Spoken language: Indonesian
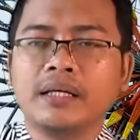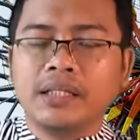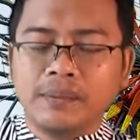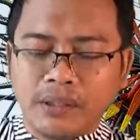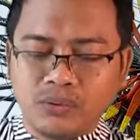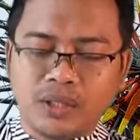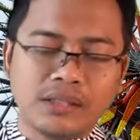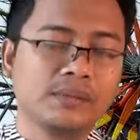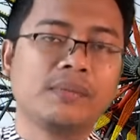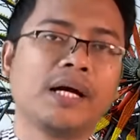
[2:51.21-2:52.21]

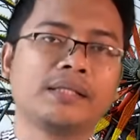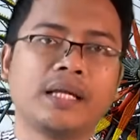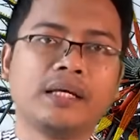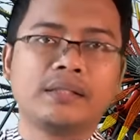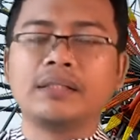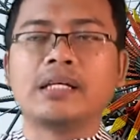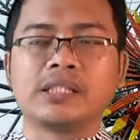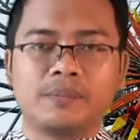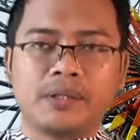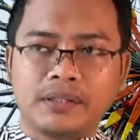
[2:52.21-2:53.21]
dimajukan sebagai caleg tidak
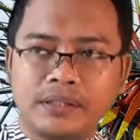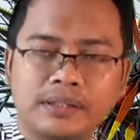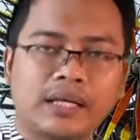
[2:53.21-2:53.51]
seperti